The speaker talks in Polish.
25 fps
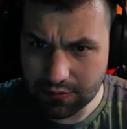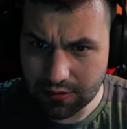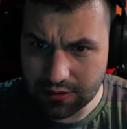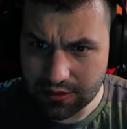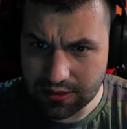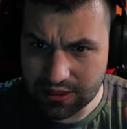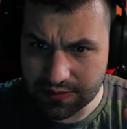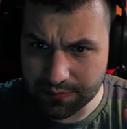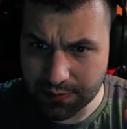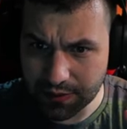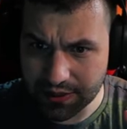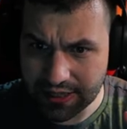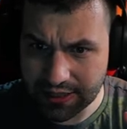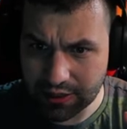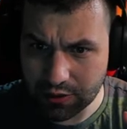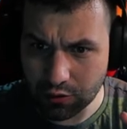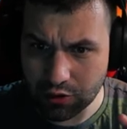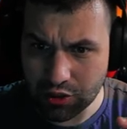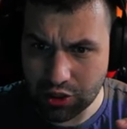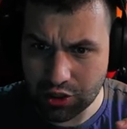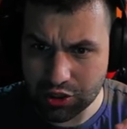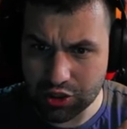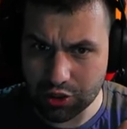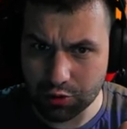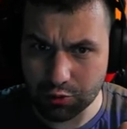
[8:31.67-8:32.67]
spodenki od
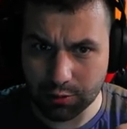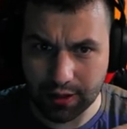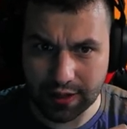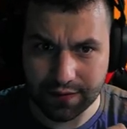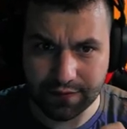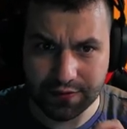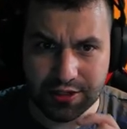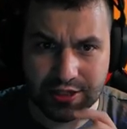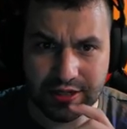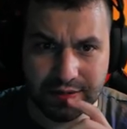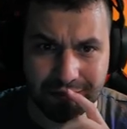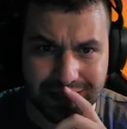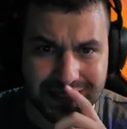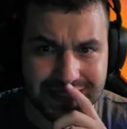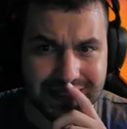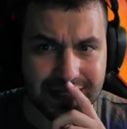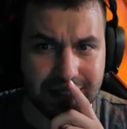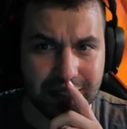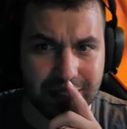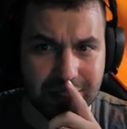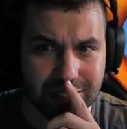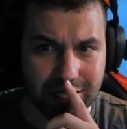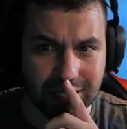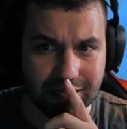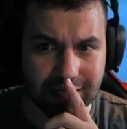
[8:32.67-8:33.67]
ninja tutaj, widzicie? Master
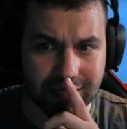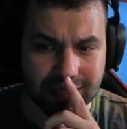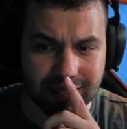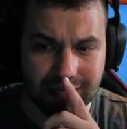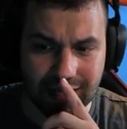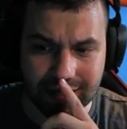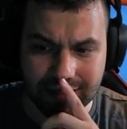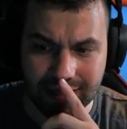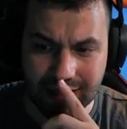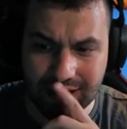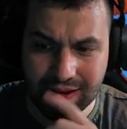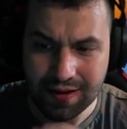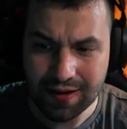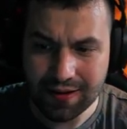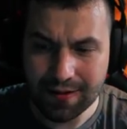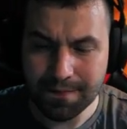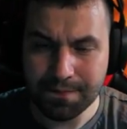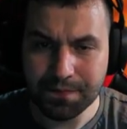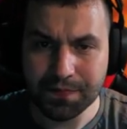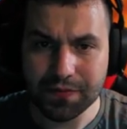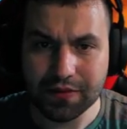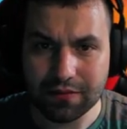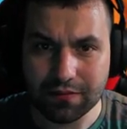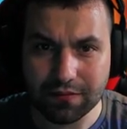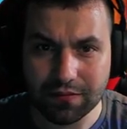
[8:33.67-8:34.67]
Ninja legendarne.
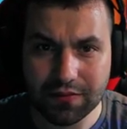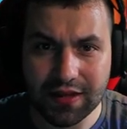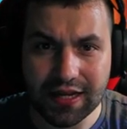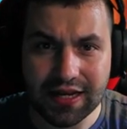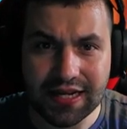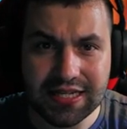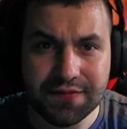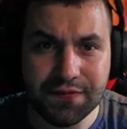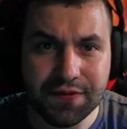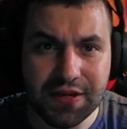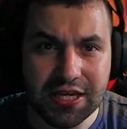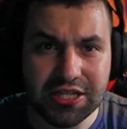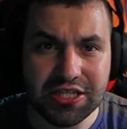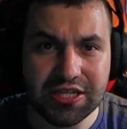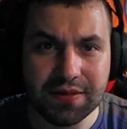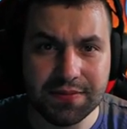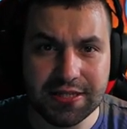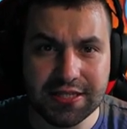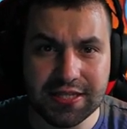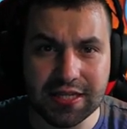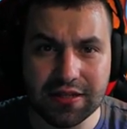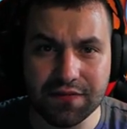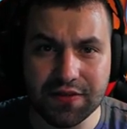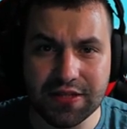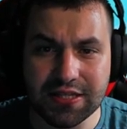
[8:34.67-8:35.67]
Teraz wyjeżdżam
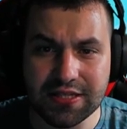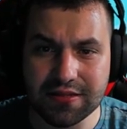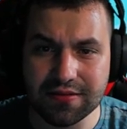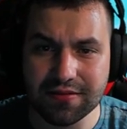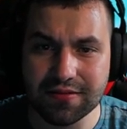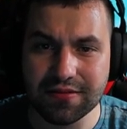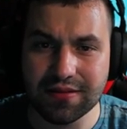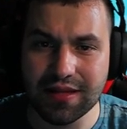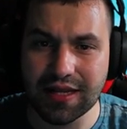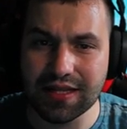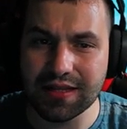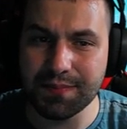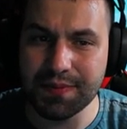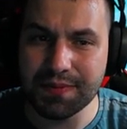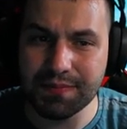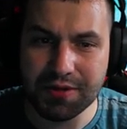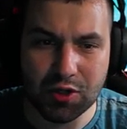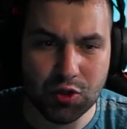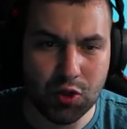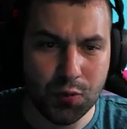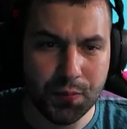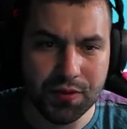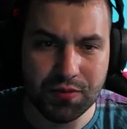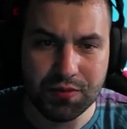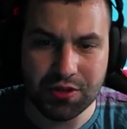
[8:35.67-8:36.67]
niestety, więc nawet bym nie
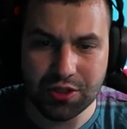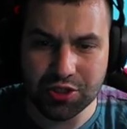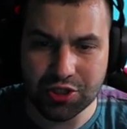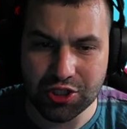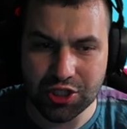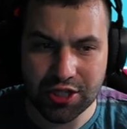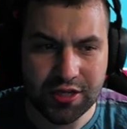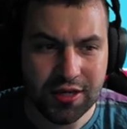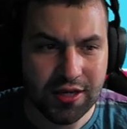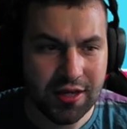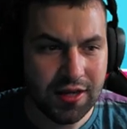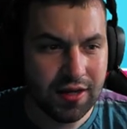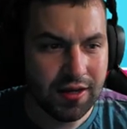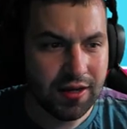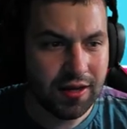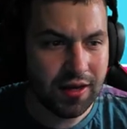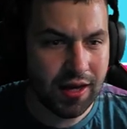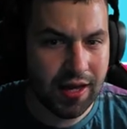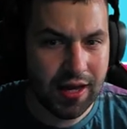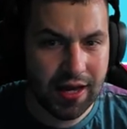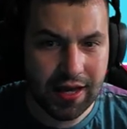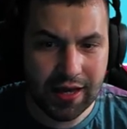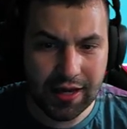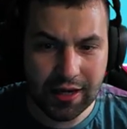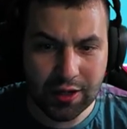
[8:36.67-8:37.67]
kupił ninja.
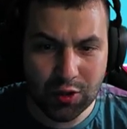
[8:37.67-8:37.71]
E,